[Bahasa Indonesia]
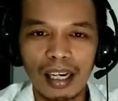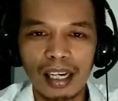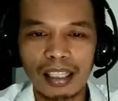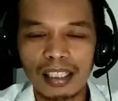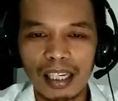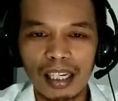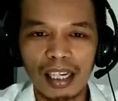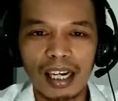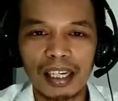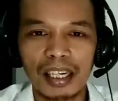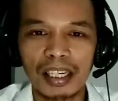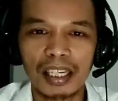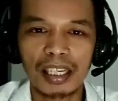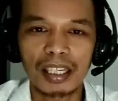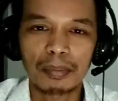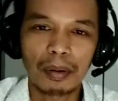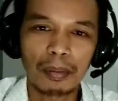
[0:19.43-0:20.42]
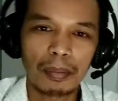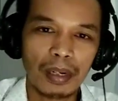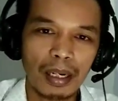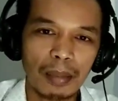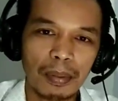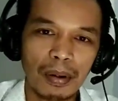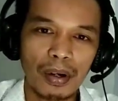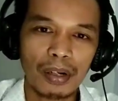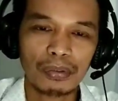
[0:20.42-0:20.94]
acara KDI
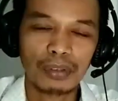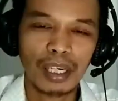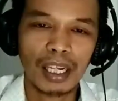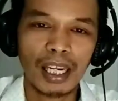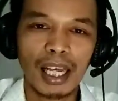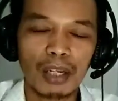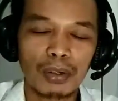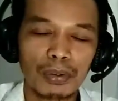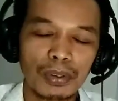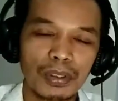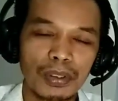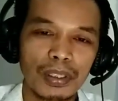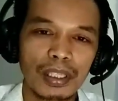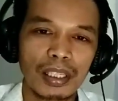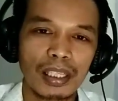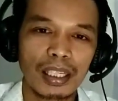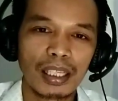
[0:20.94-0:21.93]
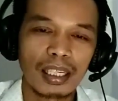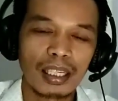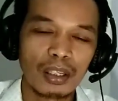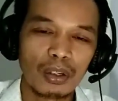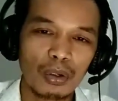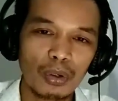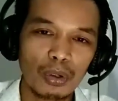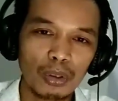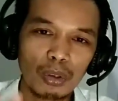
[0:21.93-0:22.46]
beberapa waktu yang lalu
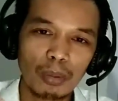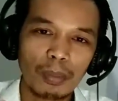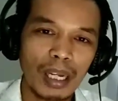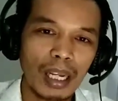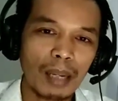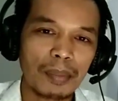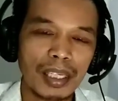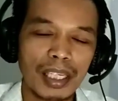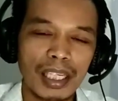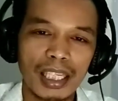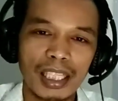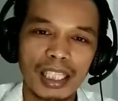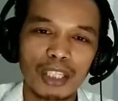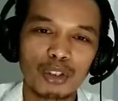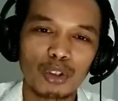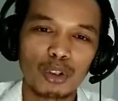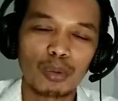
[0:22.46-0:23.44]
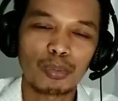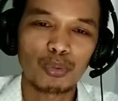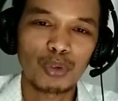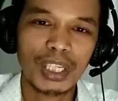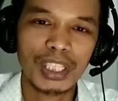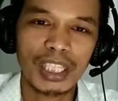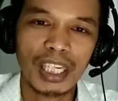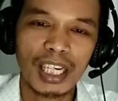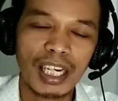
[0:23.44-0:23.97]
Untuk malam ini kita cukup
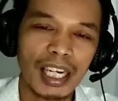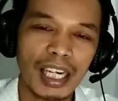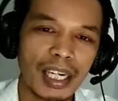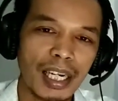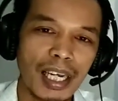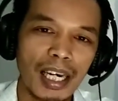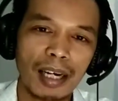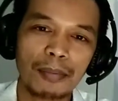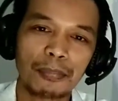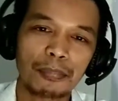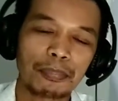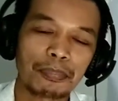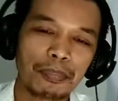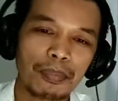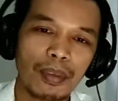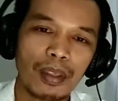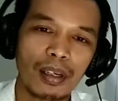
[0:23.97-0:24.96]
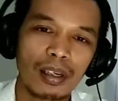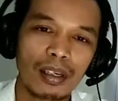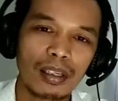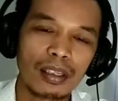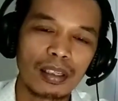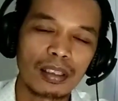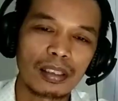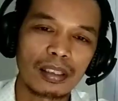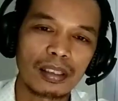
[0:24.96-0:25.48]
puas ya karena
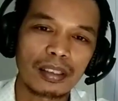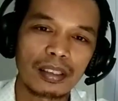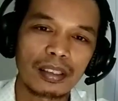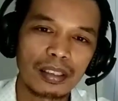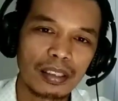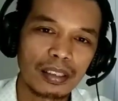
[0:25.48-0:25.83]
uh,